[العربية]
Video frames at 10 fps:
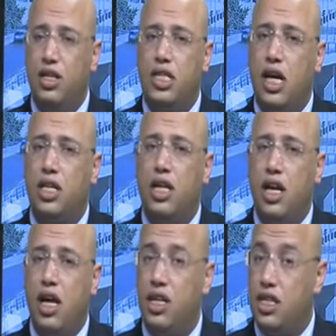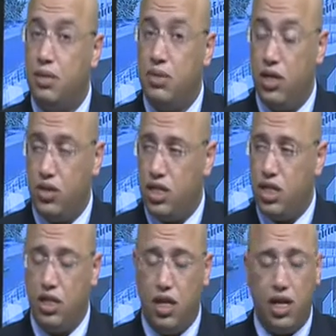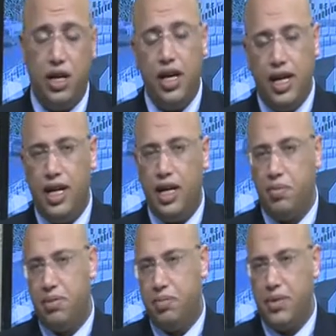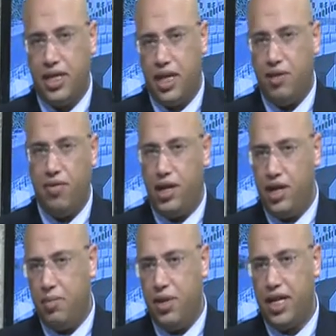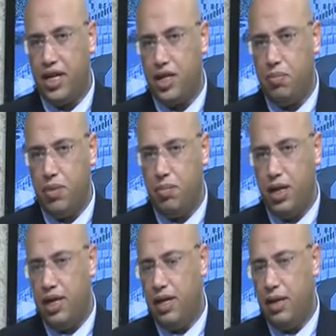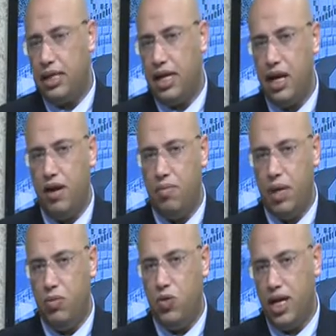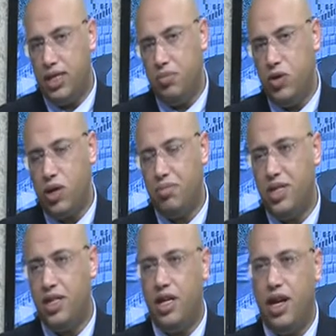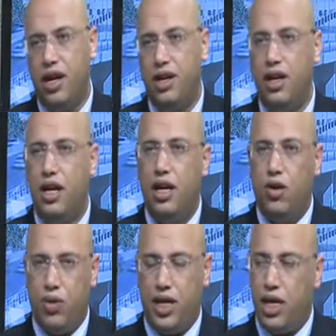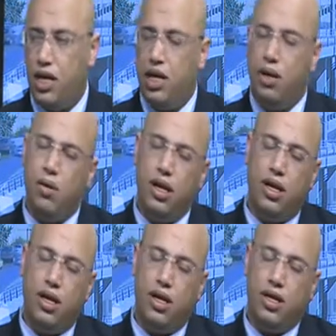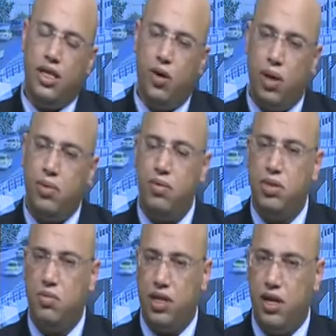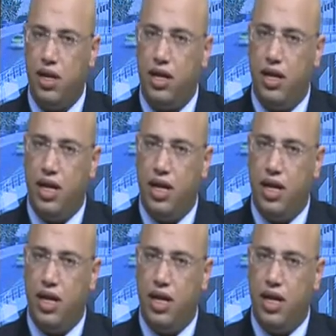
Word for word: ساعه الهندسه 260 دولار يعني بتختلف يعني،, يعني لما نحكي الطب بالتنا بالموازي 150 دينار ونحكي عن الدوله ب 500 دولار